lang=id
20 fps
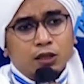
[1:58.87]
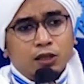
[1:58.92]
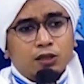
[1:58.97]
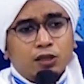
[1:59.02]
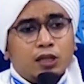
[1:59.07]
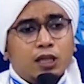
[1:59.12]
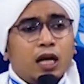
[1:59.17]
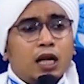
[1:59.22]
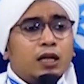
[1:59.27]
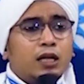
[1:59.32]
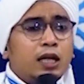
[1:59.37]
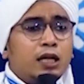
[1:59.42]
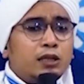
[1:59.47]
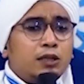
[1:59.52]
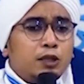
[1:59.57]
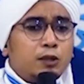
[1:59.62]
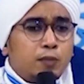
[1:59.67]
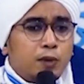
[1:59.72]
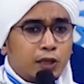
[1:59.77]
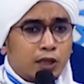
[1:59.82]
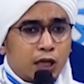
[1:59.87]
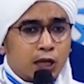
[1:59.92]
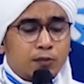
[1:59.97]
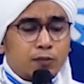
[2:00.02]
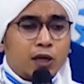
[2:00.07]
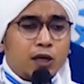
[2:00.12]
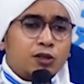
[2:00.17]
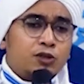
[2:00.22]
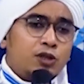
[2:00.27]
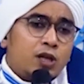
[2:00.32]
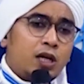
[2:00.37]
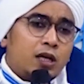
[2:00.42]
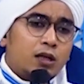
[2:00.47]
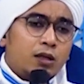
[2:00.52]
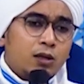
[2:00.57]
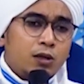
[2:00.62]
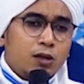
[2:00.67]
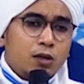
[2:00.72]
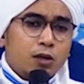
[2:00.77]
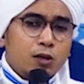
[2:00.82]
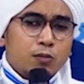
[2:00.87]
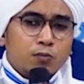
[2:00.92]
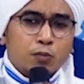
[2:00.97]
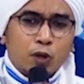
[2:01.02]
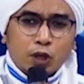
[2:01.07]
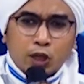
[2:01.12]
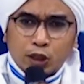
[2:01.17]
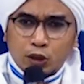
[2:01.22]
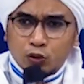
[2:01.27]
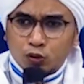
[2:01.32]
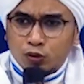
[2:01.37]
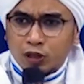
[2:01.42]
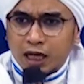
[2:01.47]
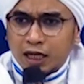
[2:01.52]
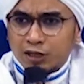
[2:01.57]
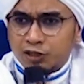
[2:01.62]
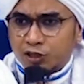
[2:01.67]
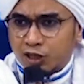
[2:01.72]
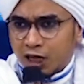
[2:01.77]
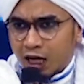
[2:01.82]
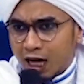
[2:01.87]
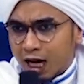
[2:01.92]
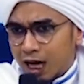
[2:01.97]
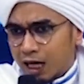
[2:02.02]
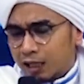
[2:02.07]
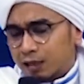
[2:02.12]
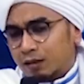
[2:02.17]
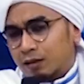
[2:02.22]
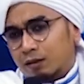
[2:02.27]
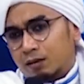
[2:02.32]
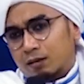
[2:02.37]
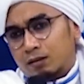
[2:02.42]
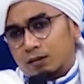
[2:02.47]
Sedangkan di padang mahsyar begitu dahsyat.